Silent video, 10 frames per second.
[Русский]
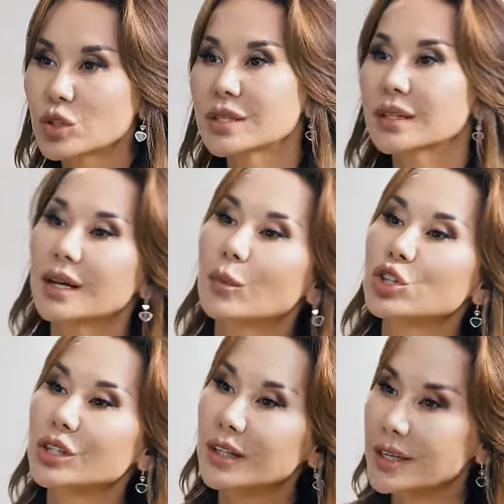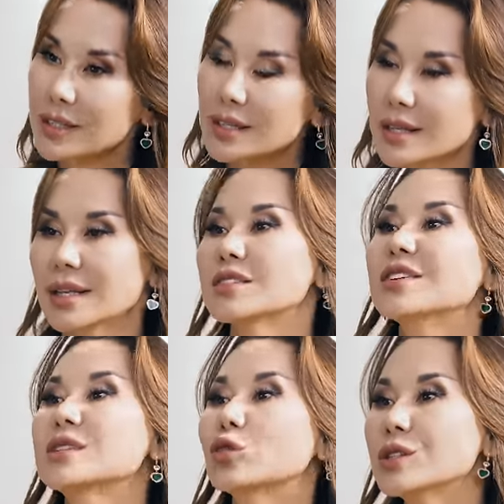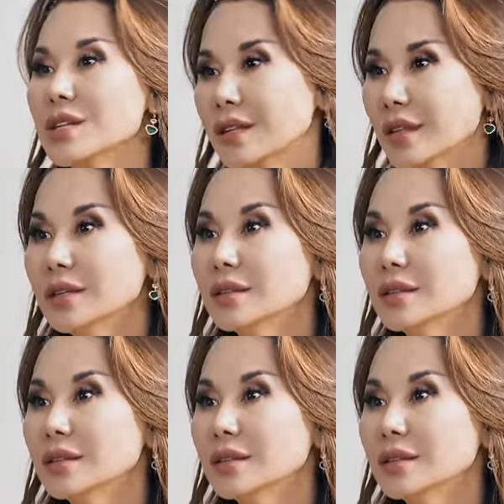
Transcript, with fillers: есть иногда что... может колористика занять весь твой день, да?